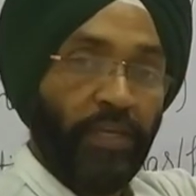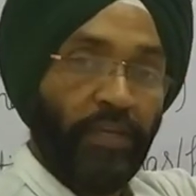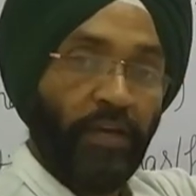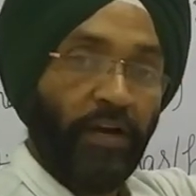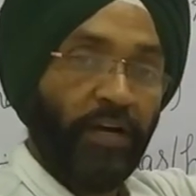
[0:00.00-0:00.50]

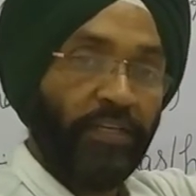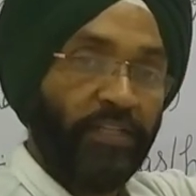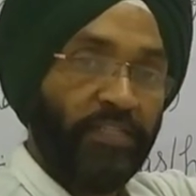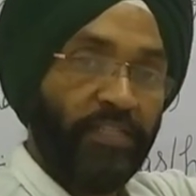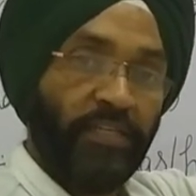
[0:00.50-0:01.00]
में
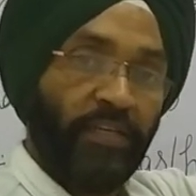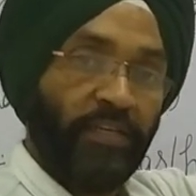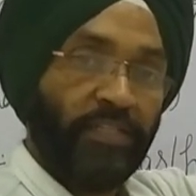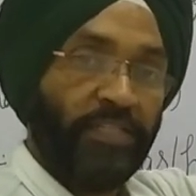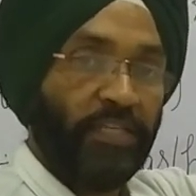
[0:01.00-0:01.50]
आईएनजी
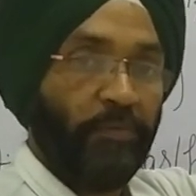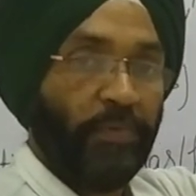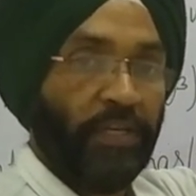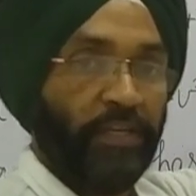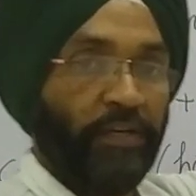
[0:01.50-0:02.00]

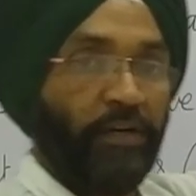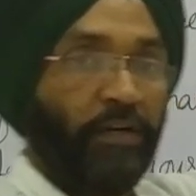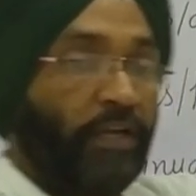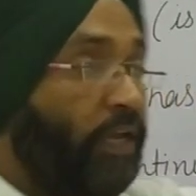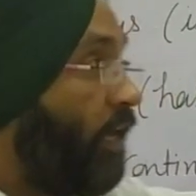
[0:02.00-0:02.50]
सेम रहेगा